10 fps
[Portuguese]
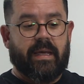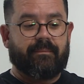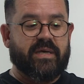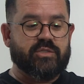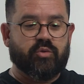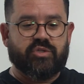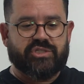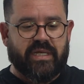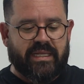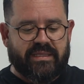Mas
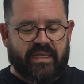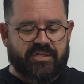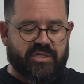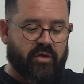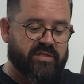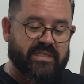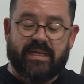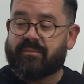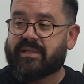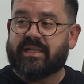hoje ela entende que a nossa
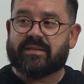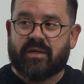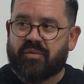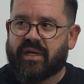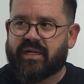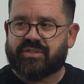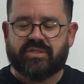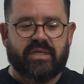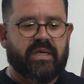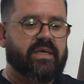demanda é tão
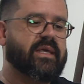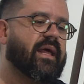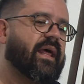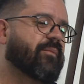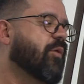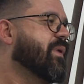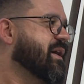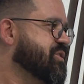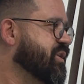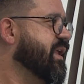grande que ela é meu
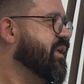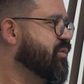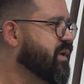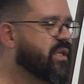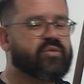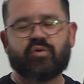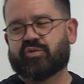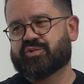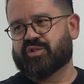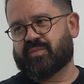braço direito em
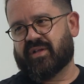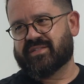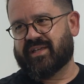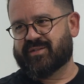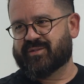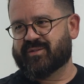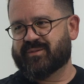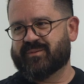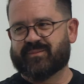todos os processos.